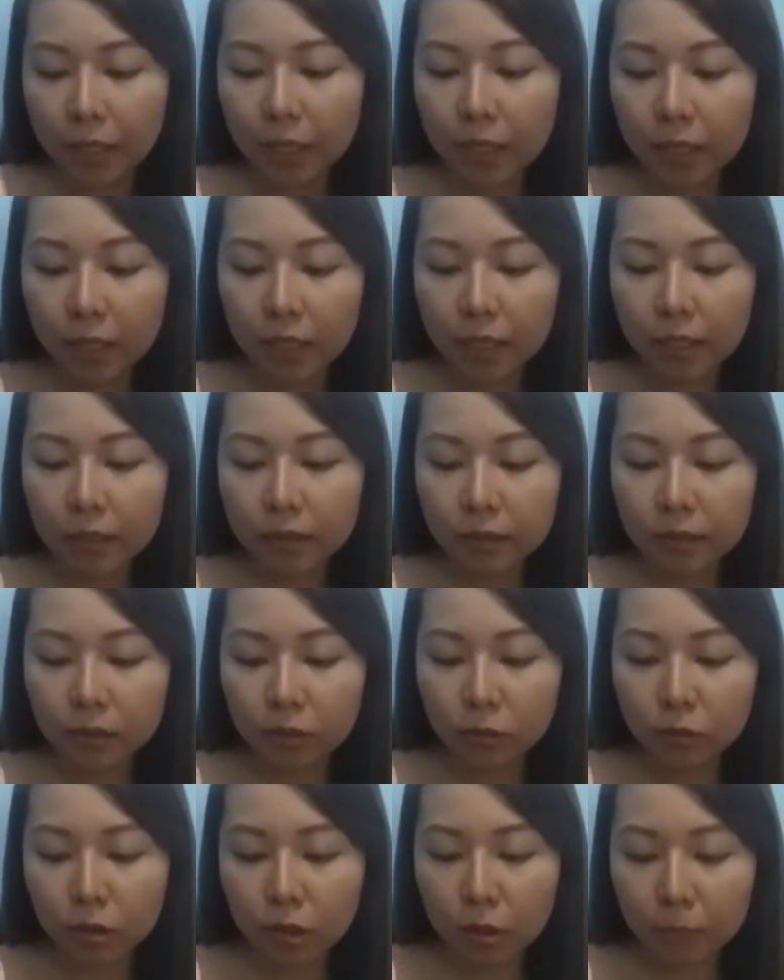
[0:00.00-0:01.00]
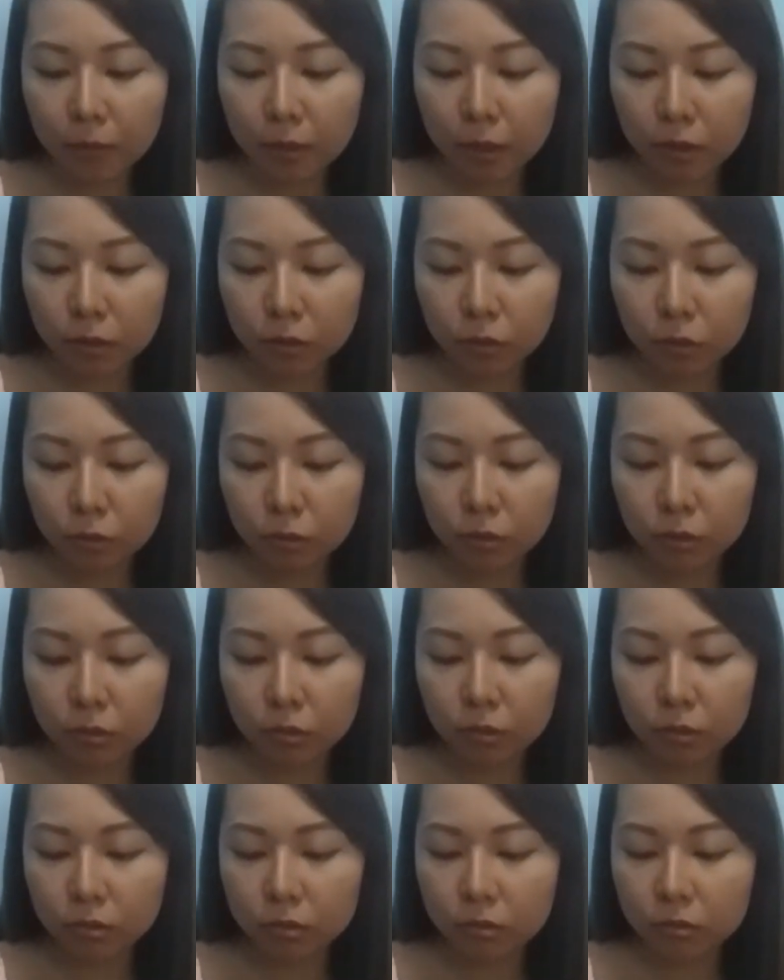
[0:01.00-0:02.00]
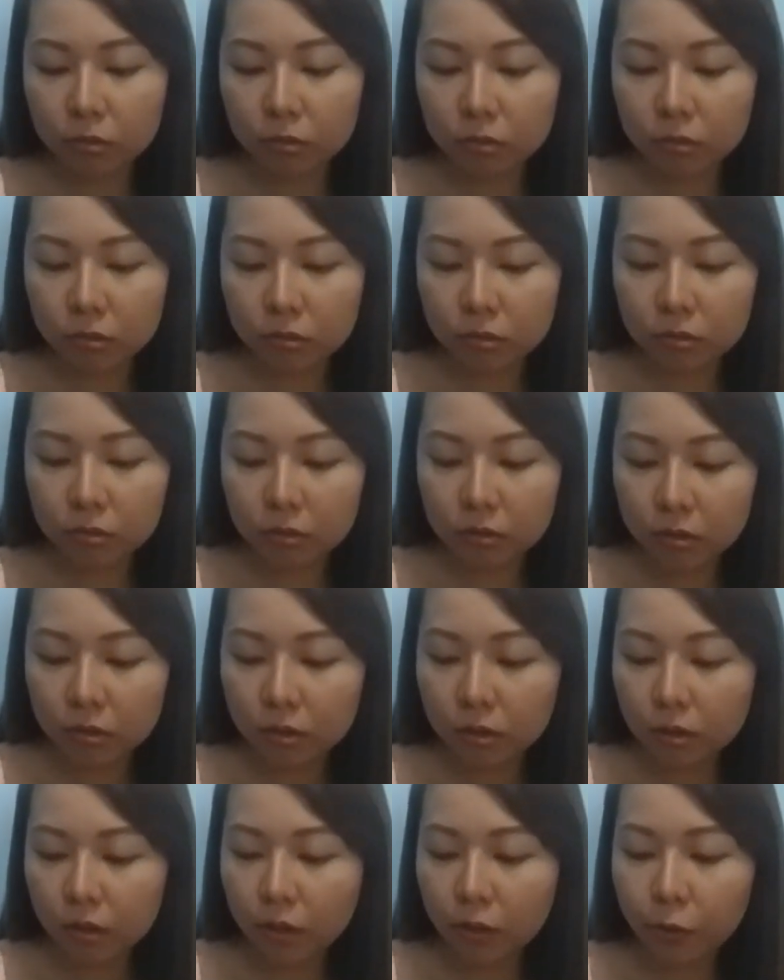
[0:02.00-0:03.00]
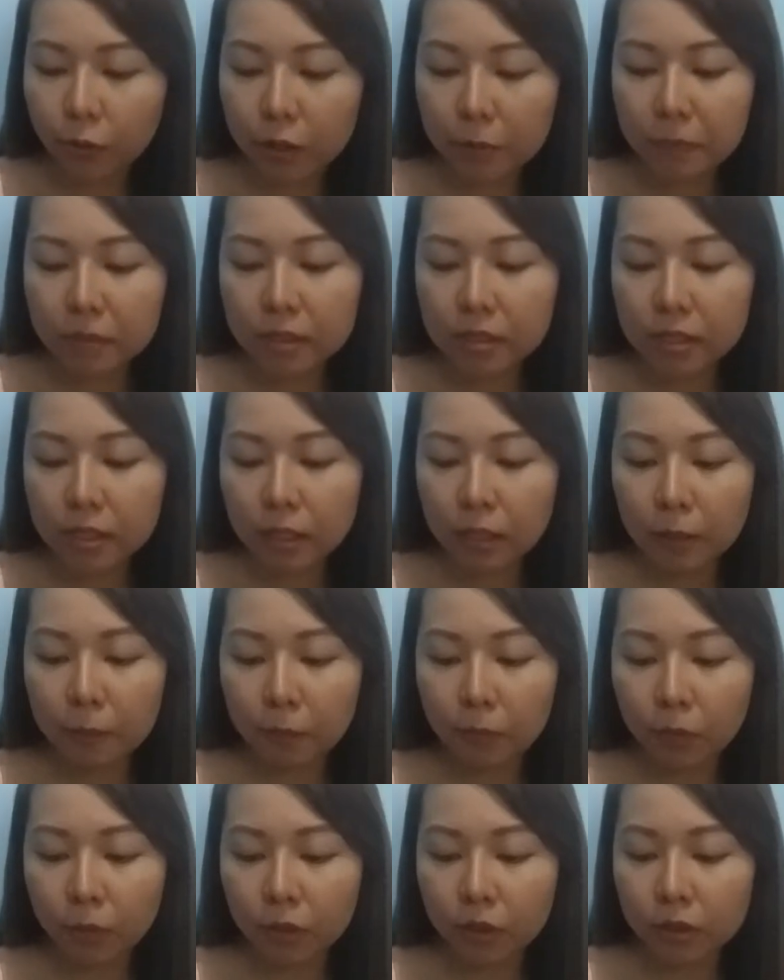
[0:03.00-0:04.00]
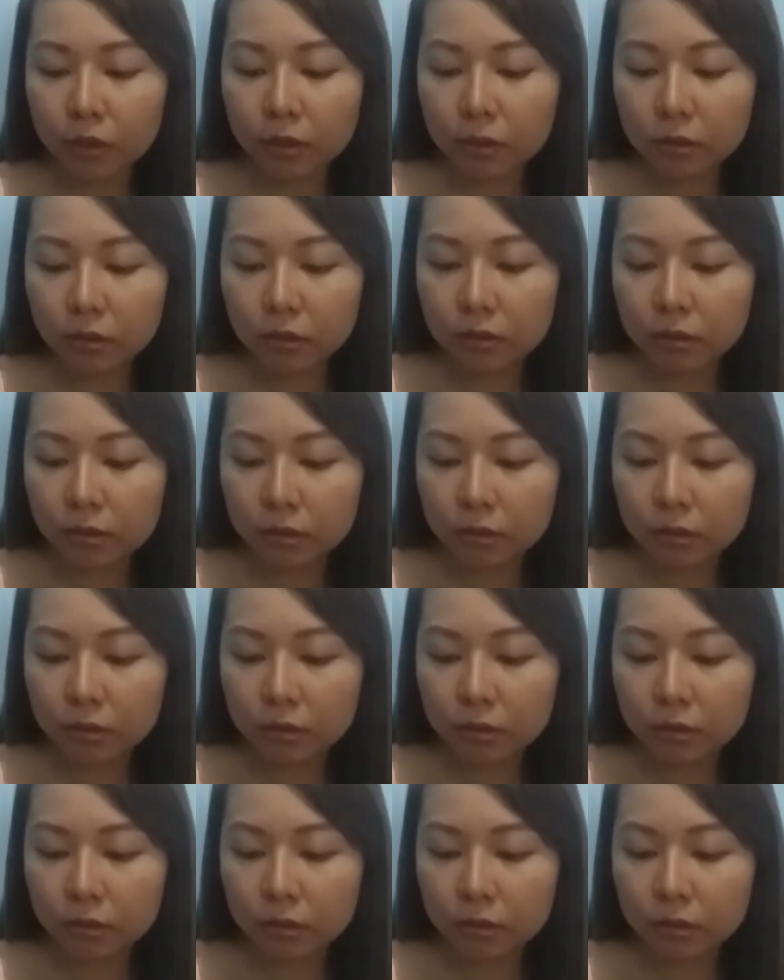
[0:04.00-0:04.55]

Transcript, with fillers: And, ito naman yung creamy cinnamon.